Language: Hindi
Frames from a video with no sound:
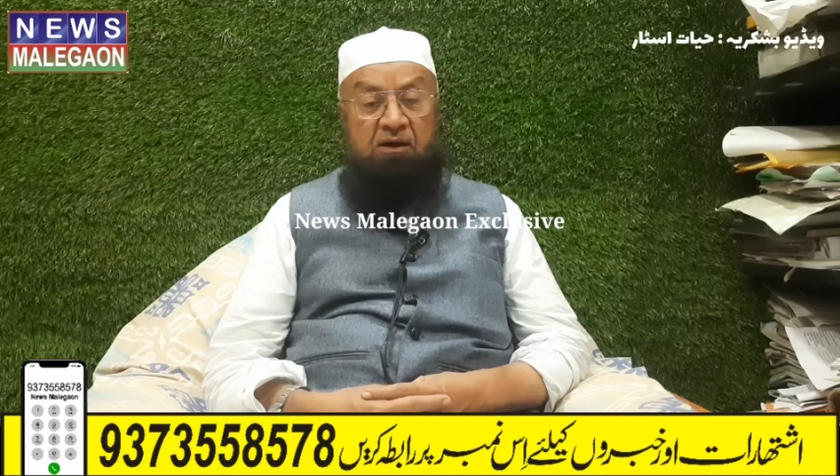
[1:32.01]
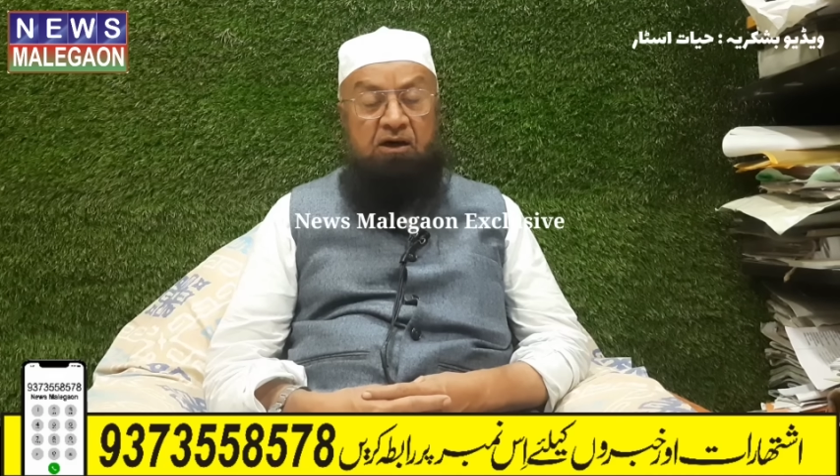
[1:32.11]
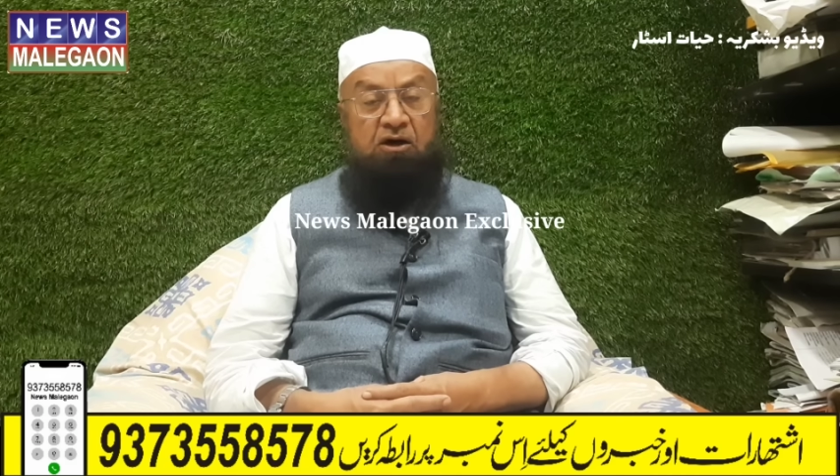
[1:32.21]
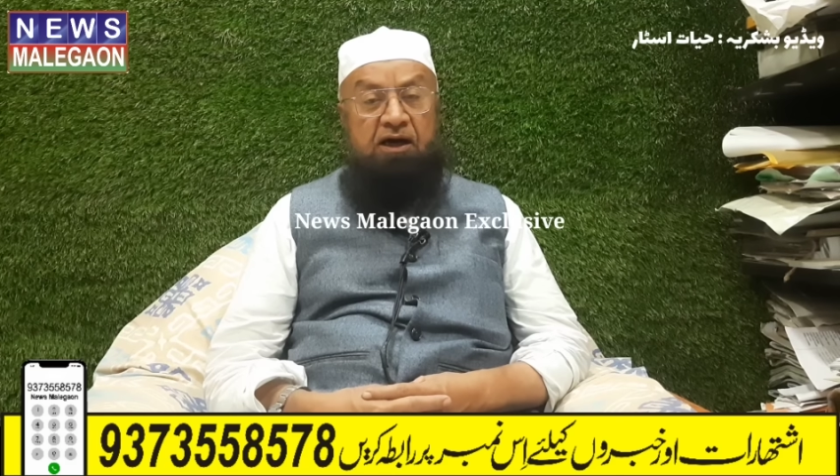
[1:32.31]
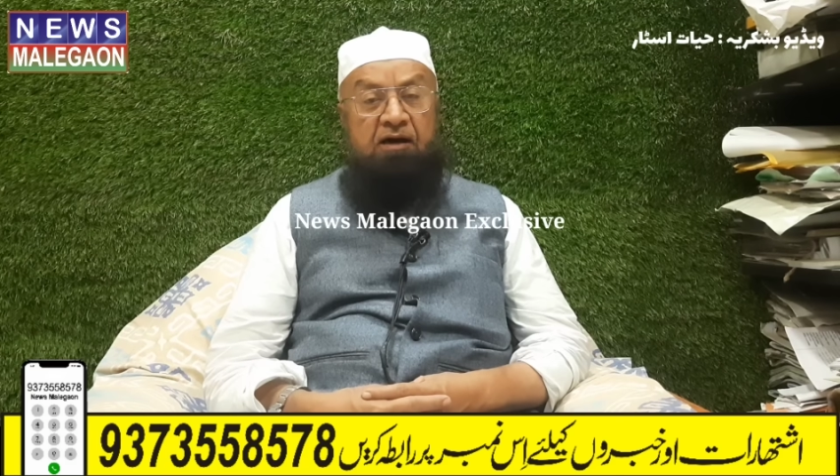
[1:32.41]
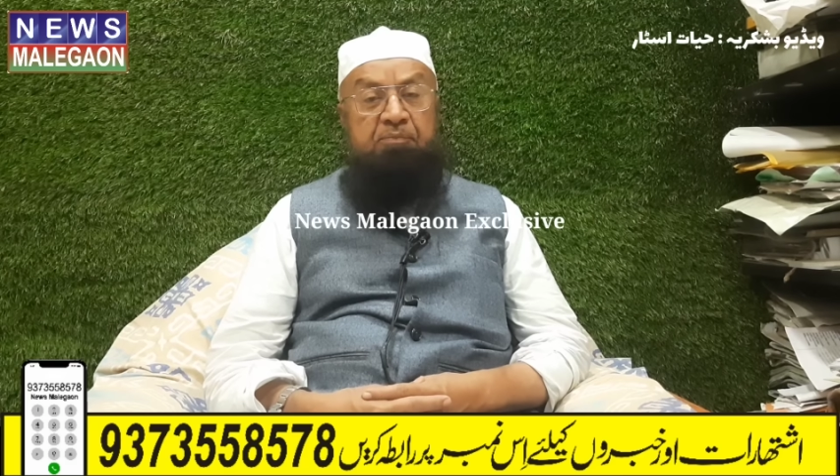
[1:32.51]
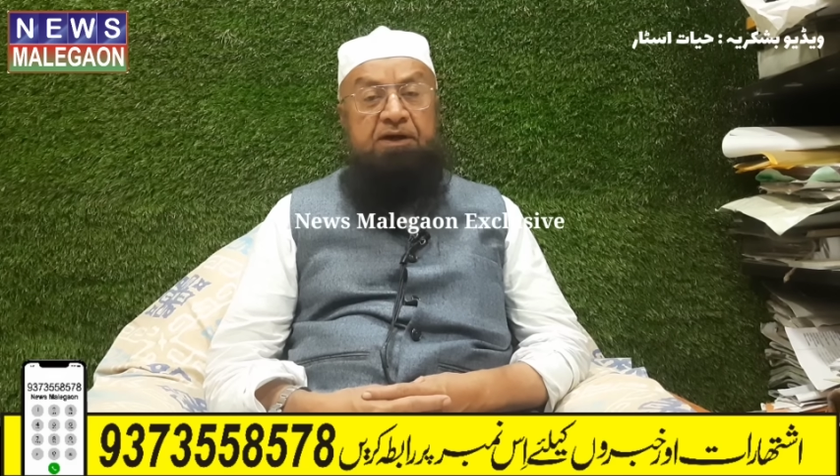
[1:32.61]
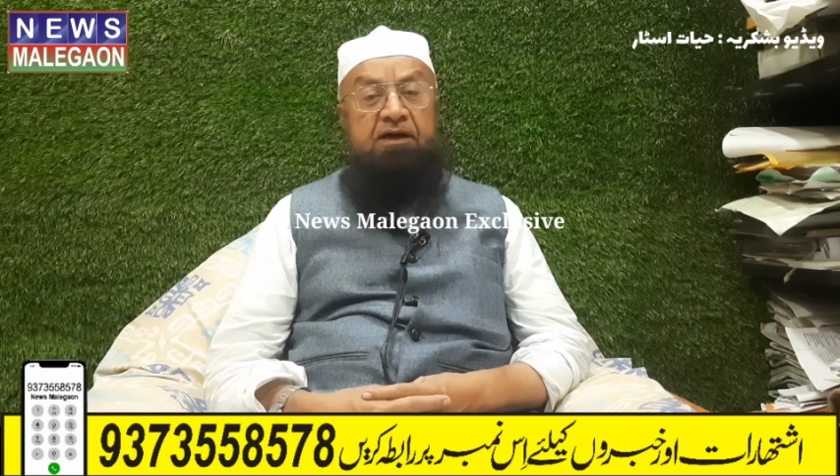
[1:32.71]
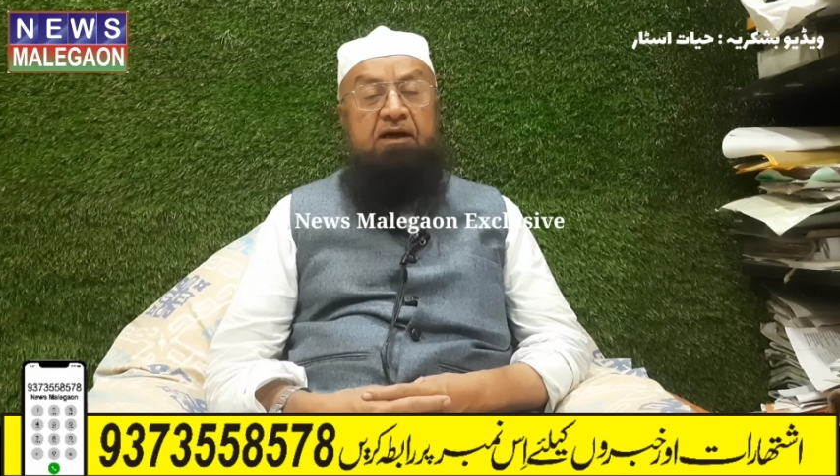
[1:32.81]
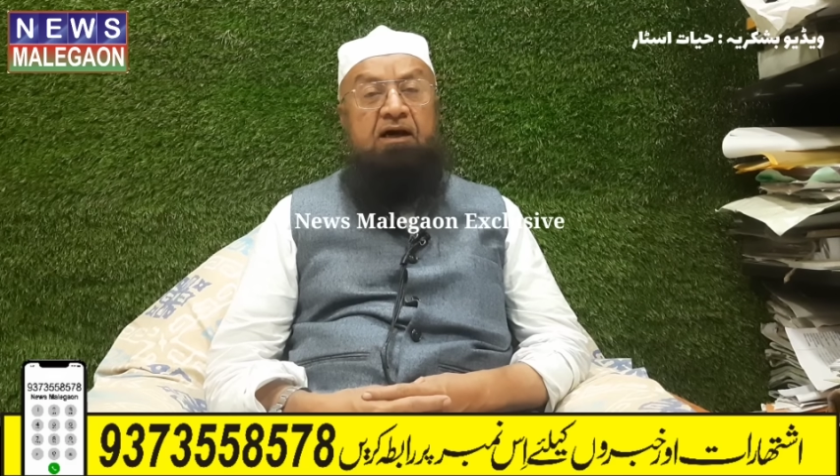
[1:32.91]
और
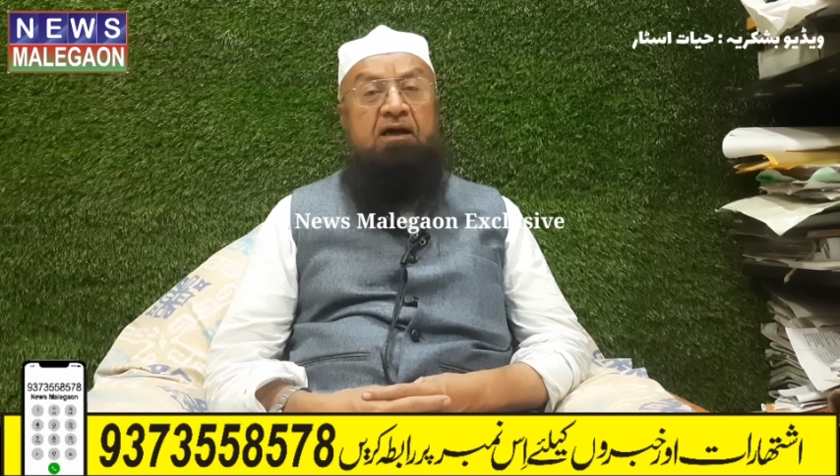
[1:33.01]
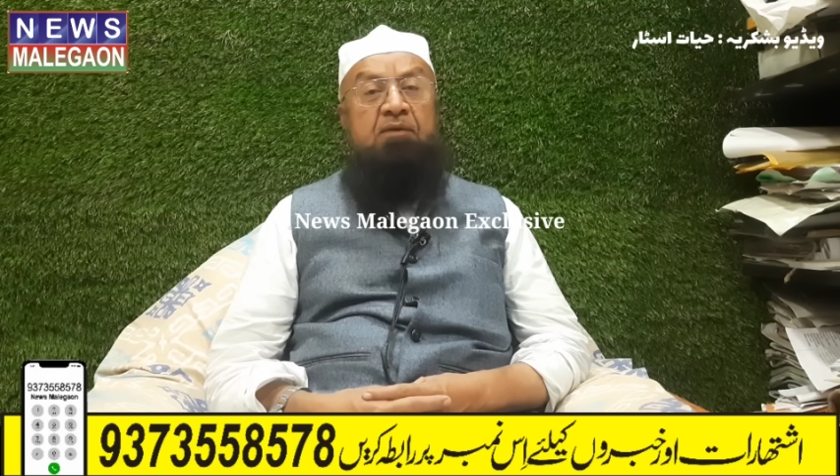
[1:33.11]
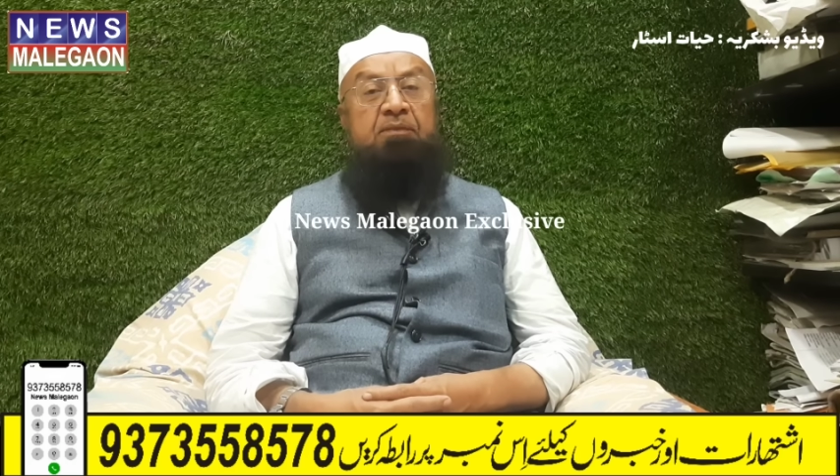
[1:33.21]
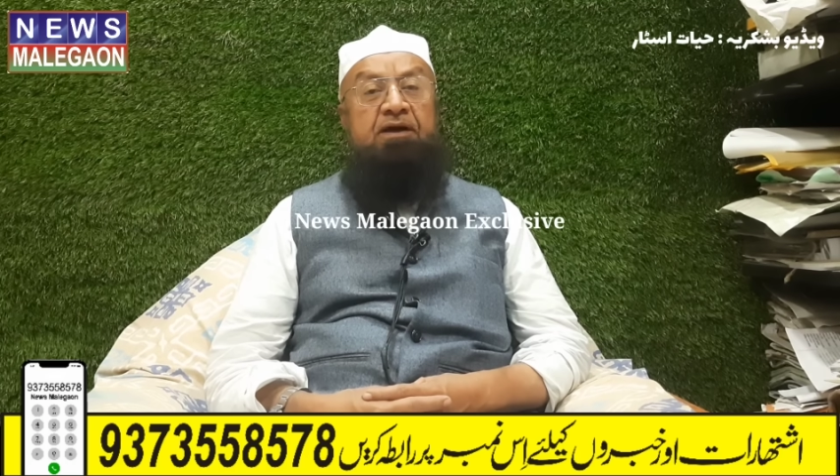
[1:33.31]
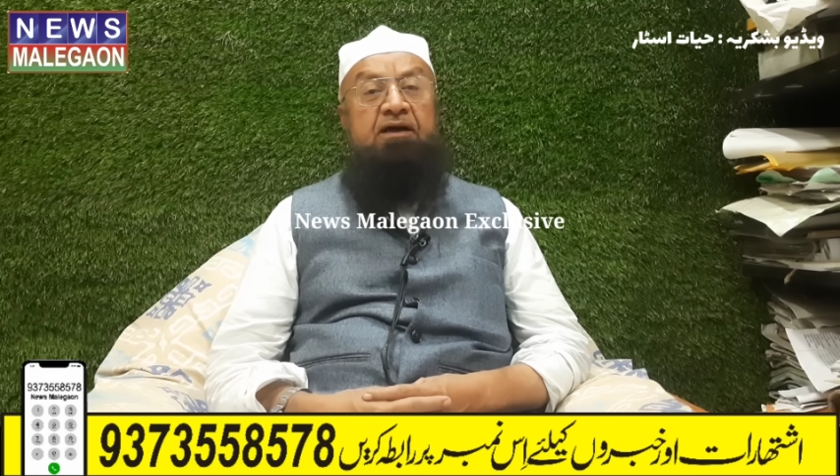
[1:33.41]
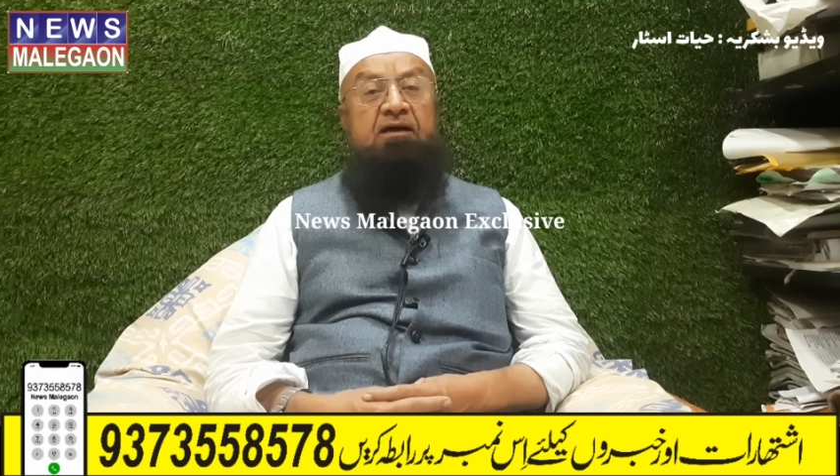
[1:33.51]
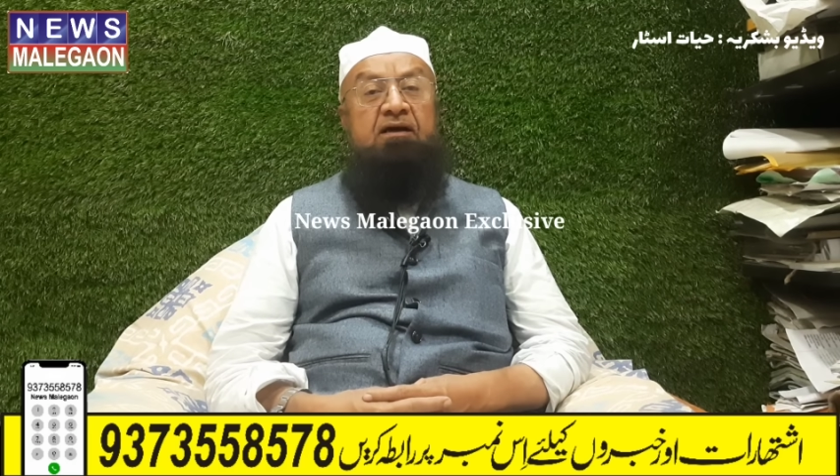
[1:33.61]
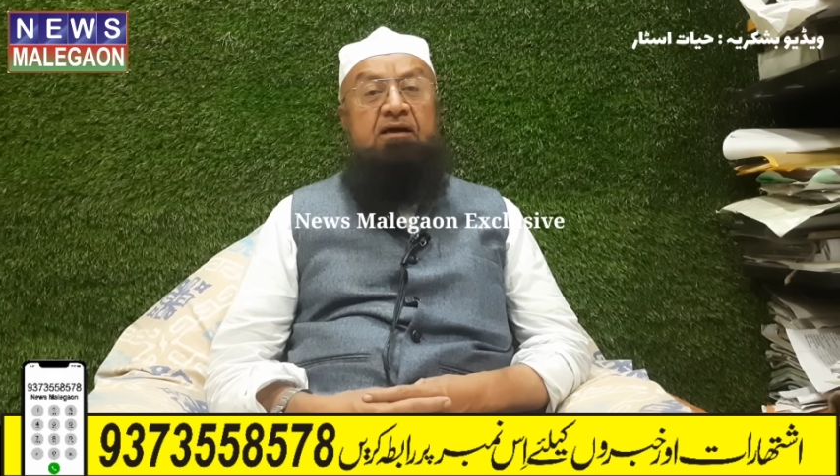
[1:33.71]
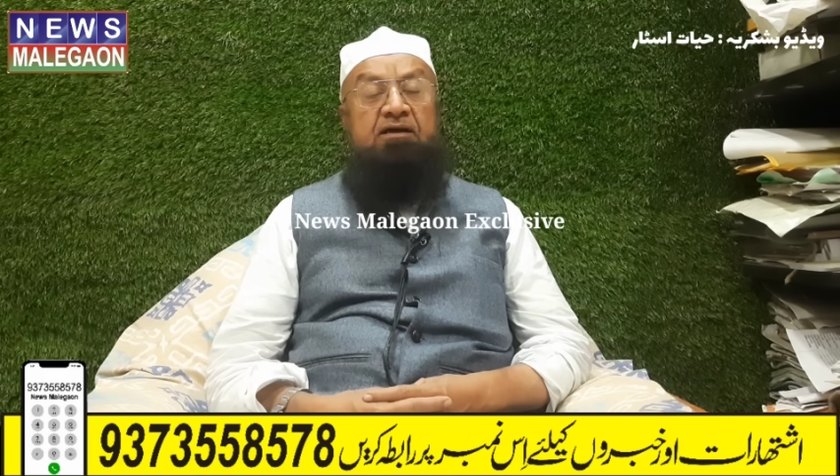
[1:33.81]
अपने घर में